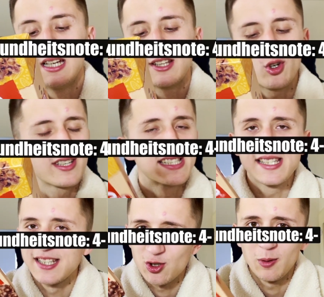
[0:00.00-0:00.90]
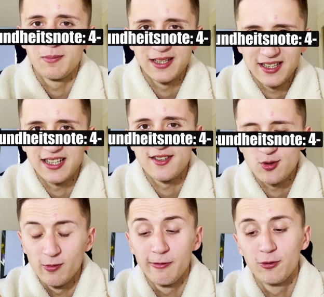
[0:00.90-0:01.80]
Doch, es ist eine komplette
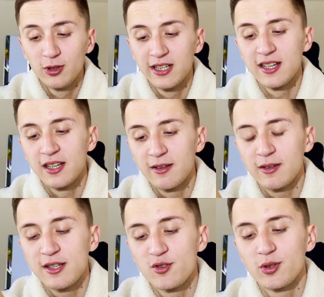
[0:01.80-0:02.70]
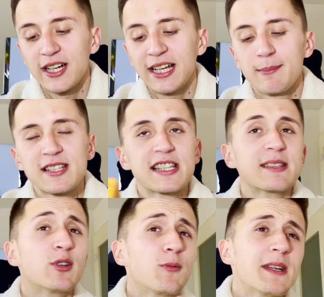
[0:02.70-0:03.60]
Katastrophe für die Ge Gesundheit, aber es ist
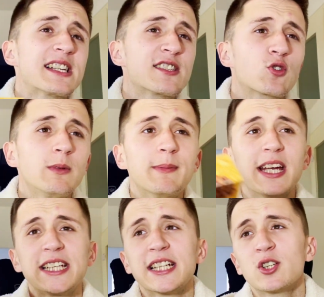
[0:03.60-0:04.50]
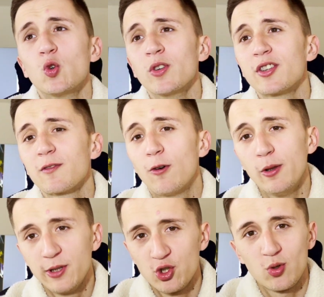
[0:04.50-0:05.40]
immer noch besser als Gummibärchen und
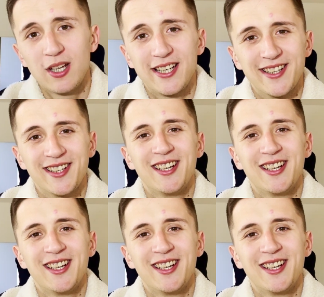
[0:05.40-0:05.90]
Vollmilchschokolade.